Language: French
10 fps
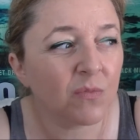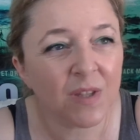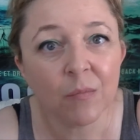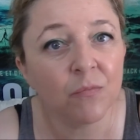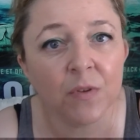
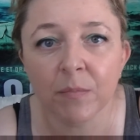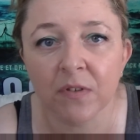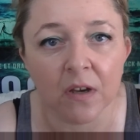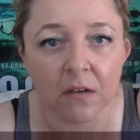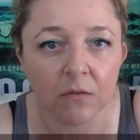Il me fait
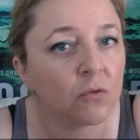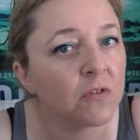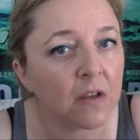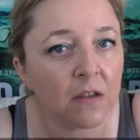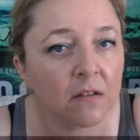bizarre. Le
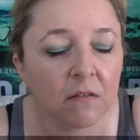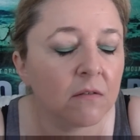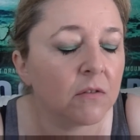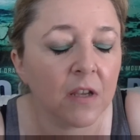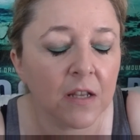teint,
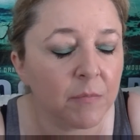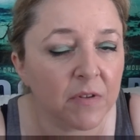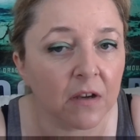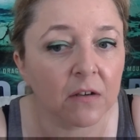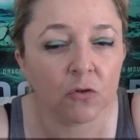le teint, il est
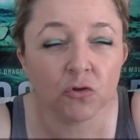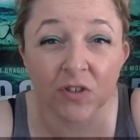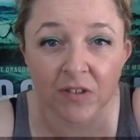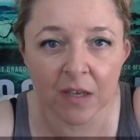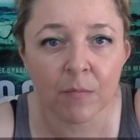bizarre. Quand je
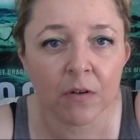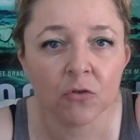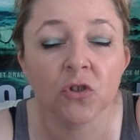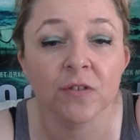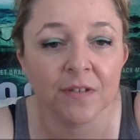suis très
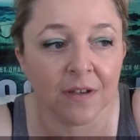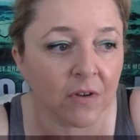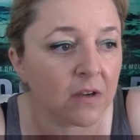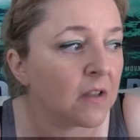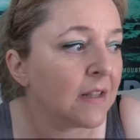blanche, ça va.